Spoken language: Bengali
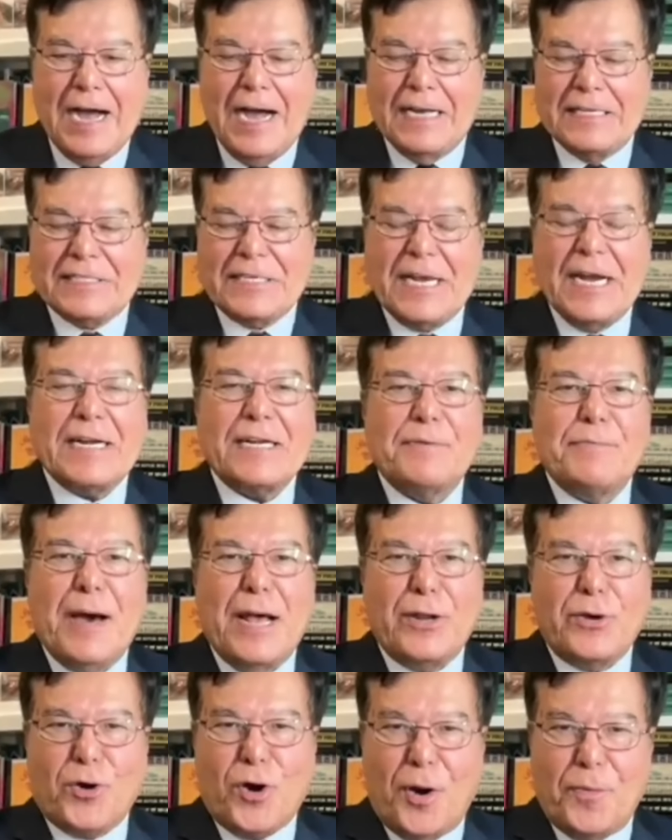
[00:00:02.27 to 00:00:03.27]
আজকে একটা
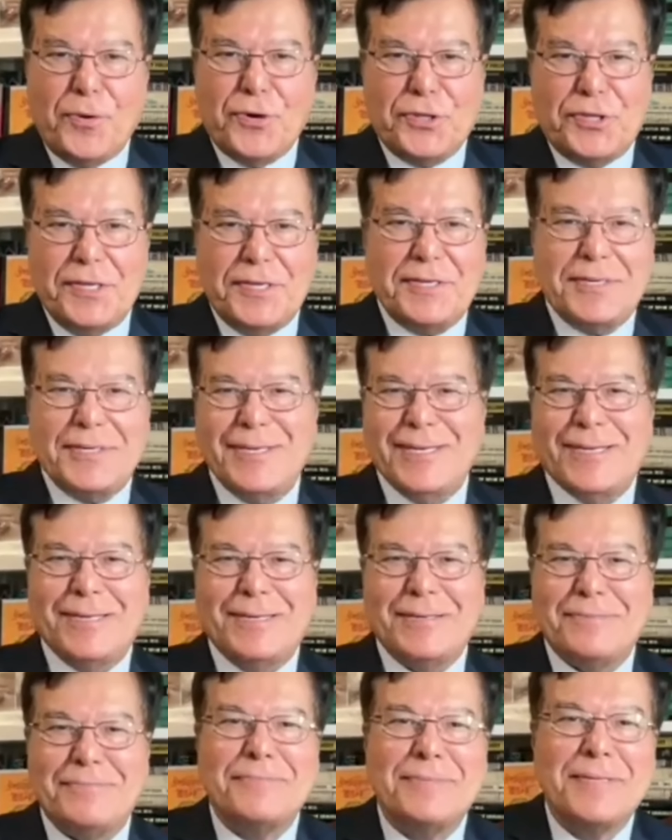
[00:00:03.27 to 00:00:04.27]
ভালো খবর দিচ্ছি
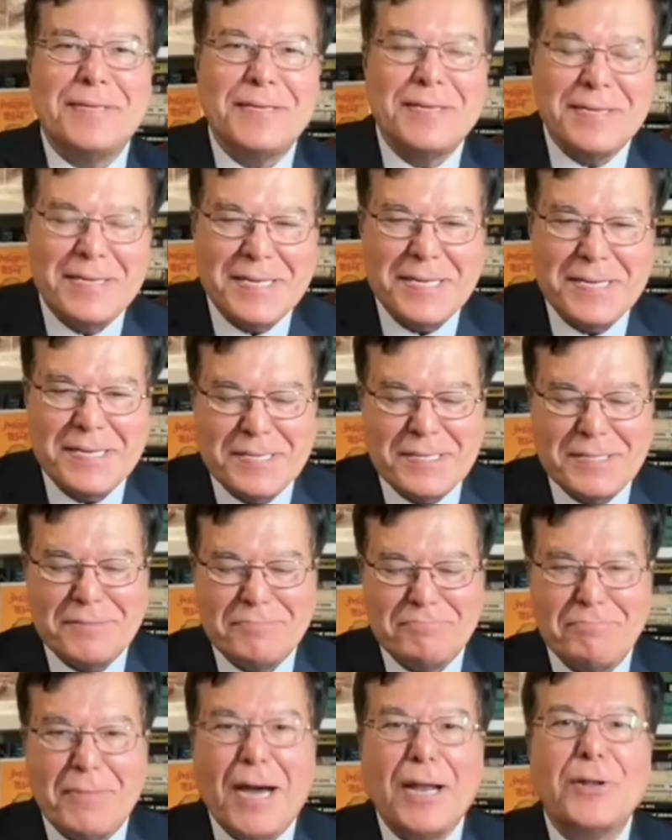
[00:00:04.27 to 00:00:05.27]

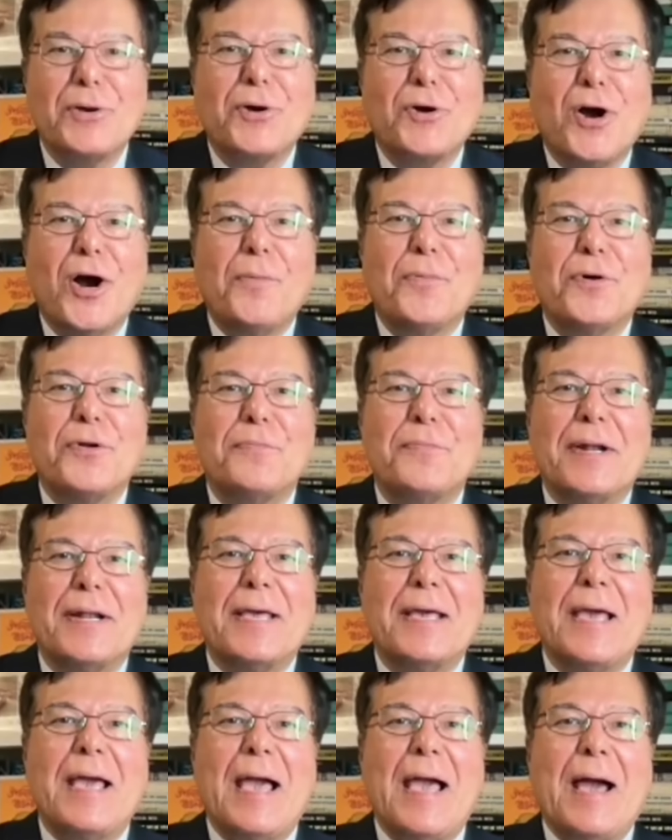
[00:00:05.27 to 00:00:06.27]
ভালো খবর
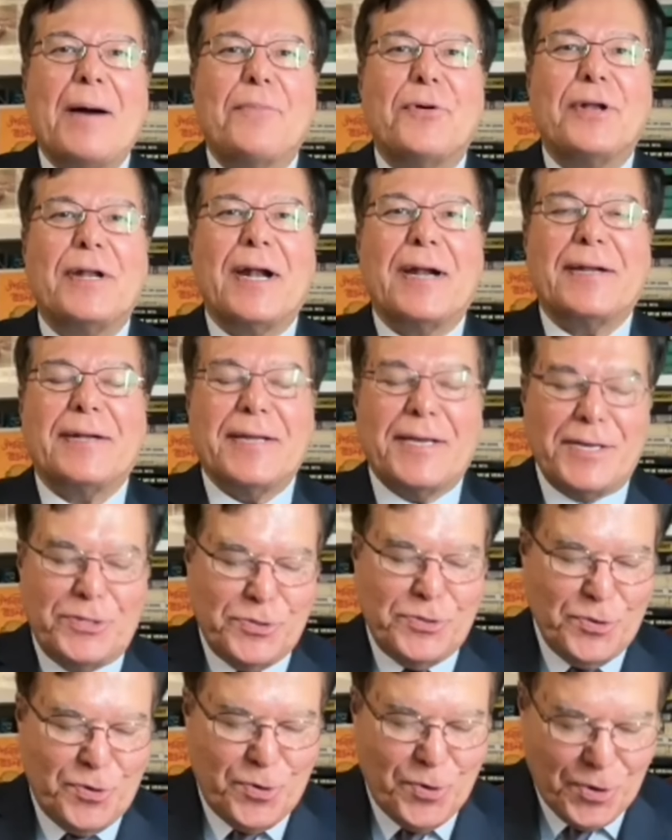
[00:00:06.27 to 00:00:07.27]
মানে এমন একটা
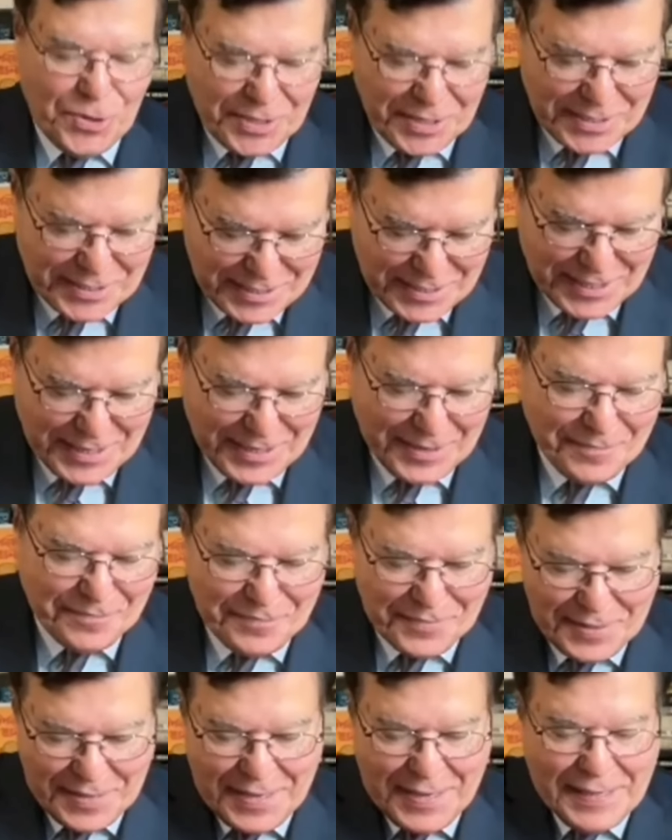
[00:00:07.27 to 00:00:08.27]
কিছু ঘটেছে
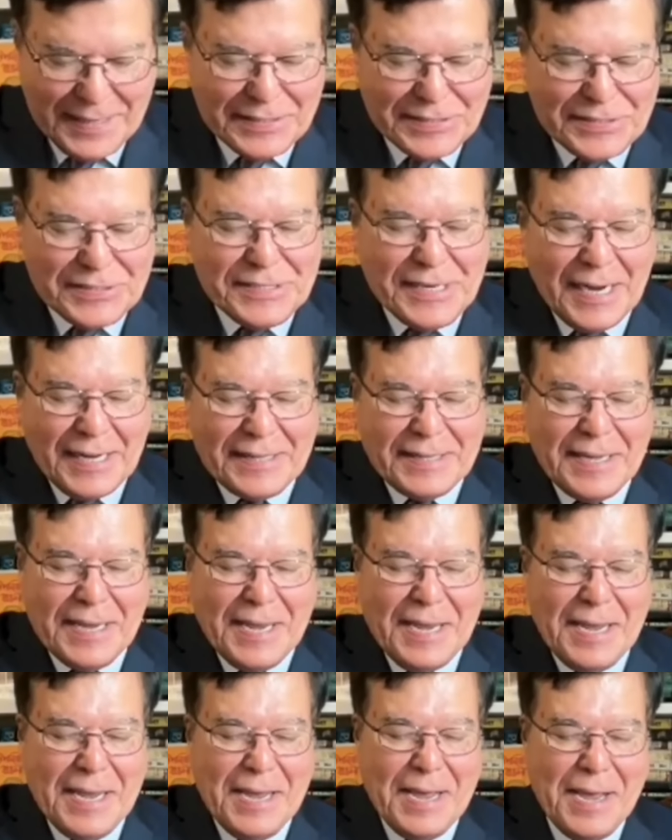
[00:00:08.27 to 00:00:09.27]
যাতে
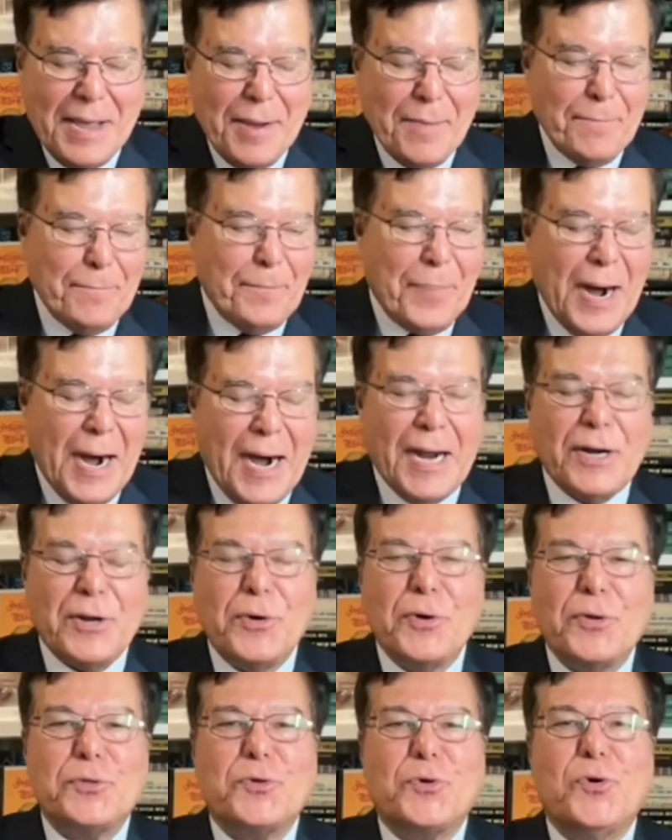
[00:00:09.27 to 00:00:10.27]

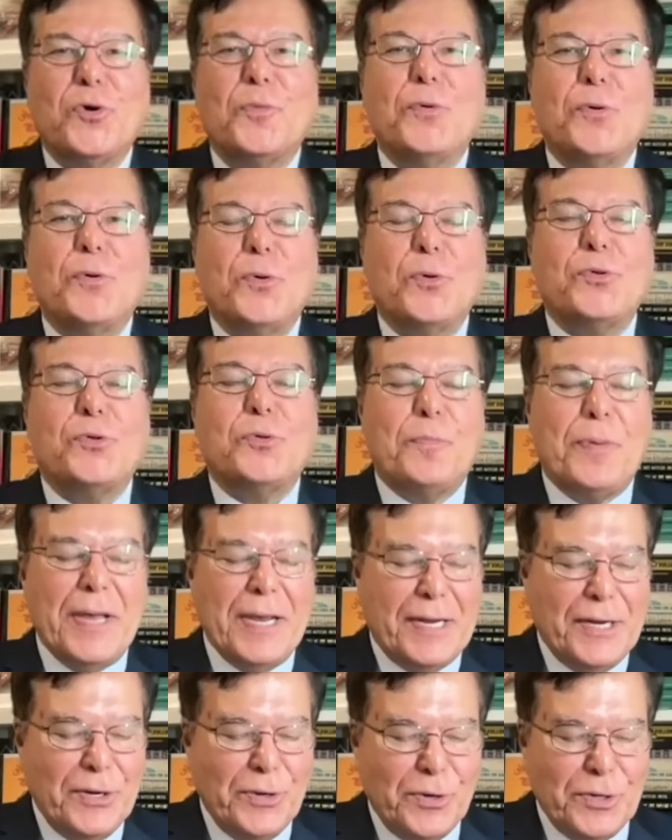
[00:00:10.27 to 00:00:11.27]
ভারত খুব
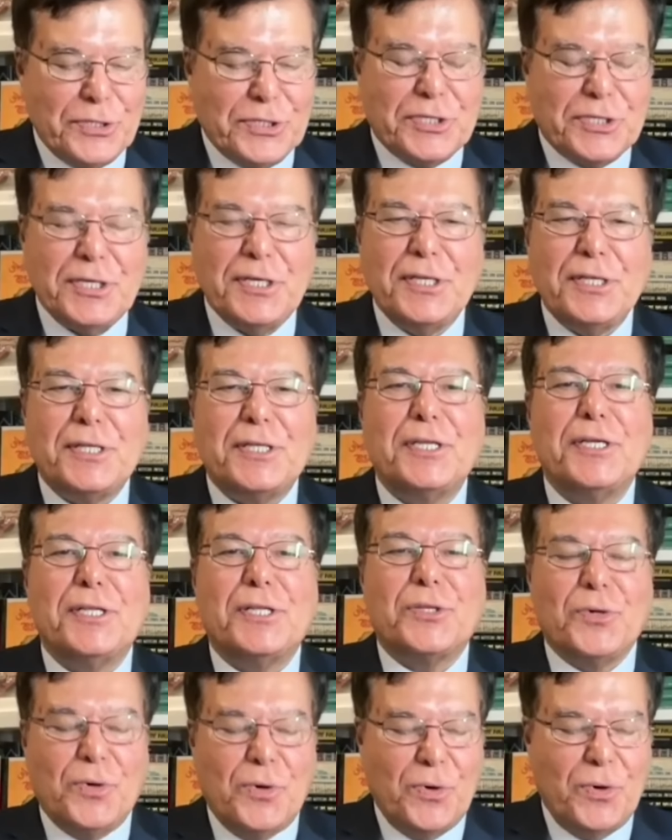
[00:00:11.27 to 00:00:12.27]
উদ্বিগ্ন
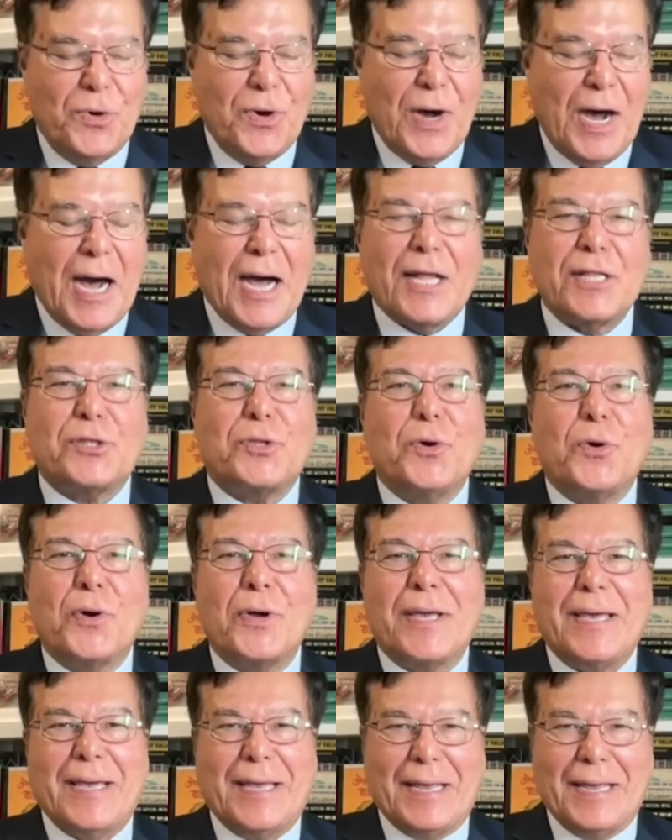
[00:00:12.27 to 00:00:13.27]
চিন্তিত
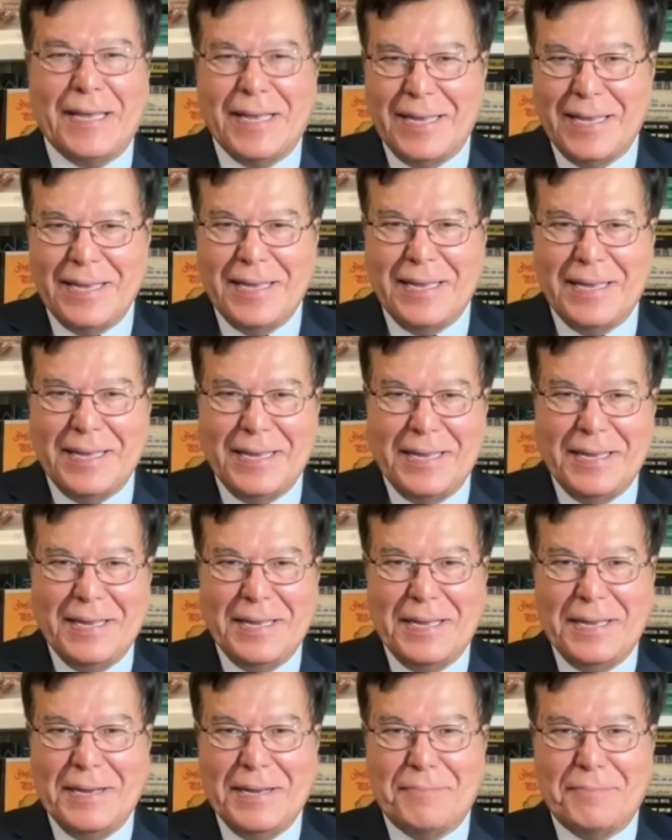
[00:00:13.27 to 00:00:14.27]
আতঙ্কে
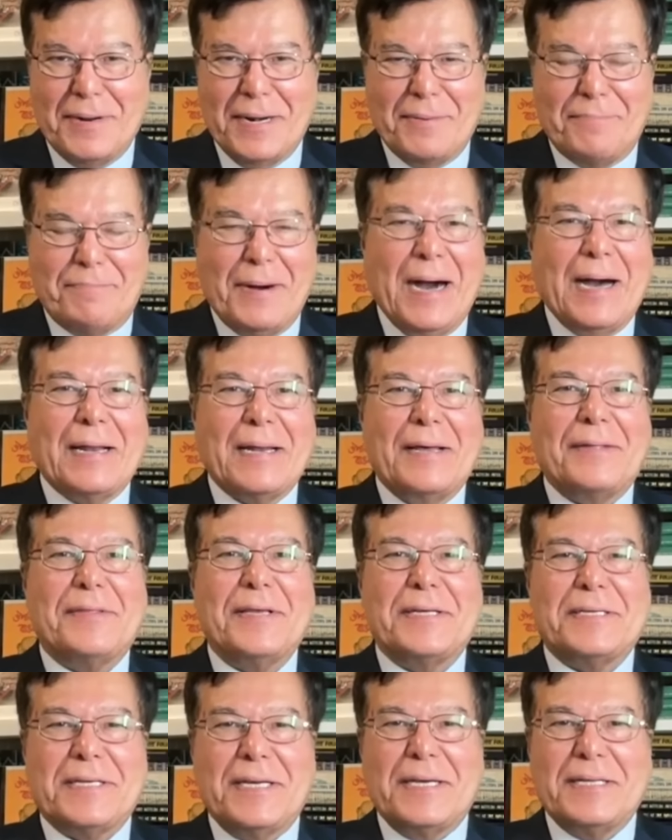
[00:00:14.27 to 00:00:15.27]
মানে
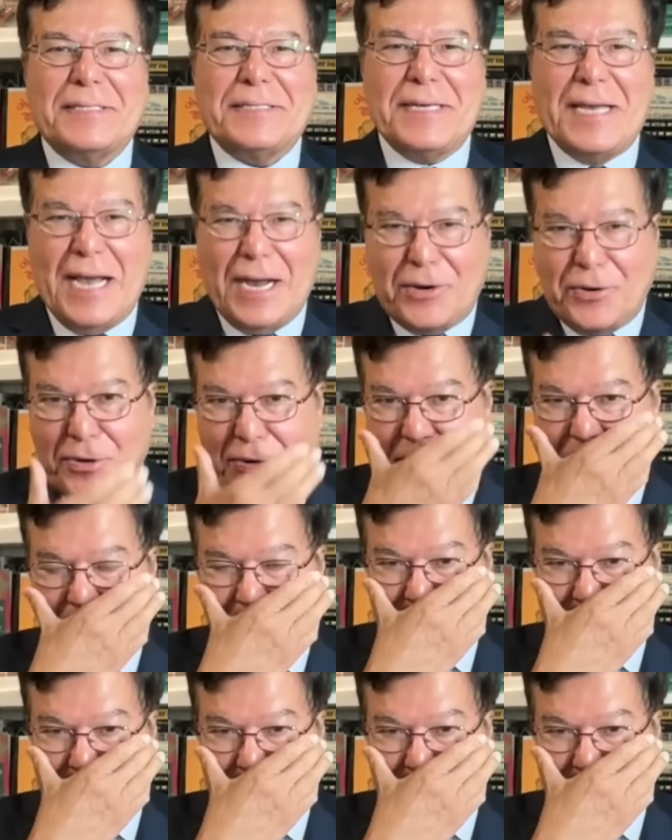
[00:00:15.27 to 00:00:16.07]
বাংলাদেশের যে এখন